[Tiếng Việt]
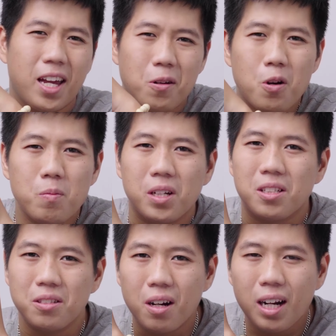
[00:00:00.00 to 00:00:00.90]
nghe nó không được
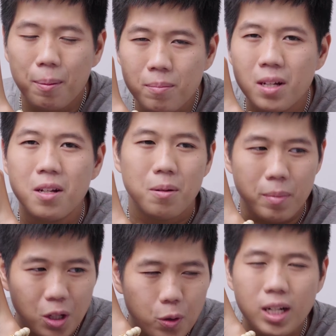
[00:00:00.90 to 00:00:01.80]
sướng lắm
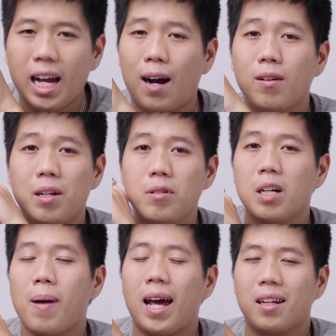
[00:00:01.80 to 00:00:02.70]
mình khuyến cáo là nếu như
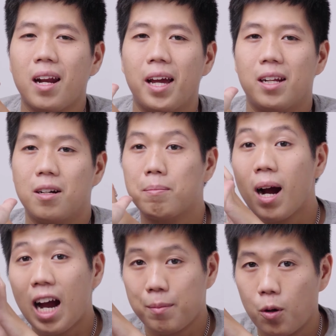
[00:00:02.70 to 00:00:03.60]
các bạn để được
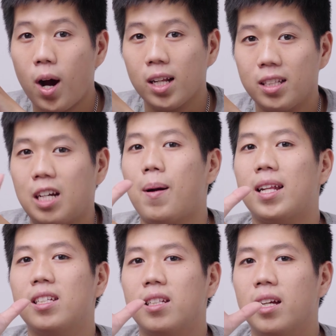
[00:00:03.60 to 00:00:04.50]
mắc 20W thì các
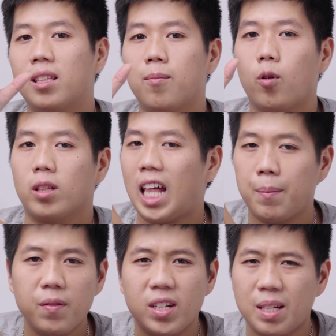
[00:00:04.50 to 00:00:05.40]
bạn chỉ nên tầm khoảng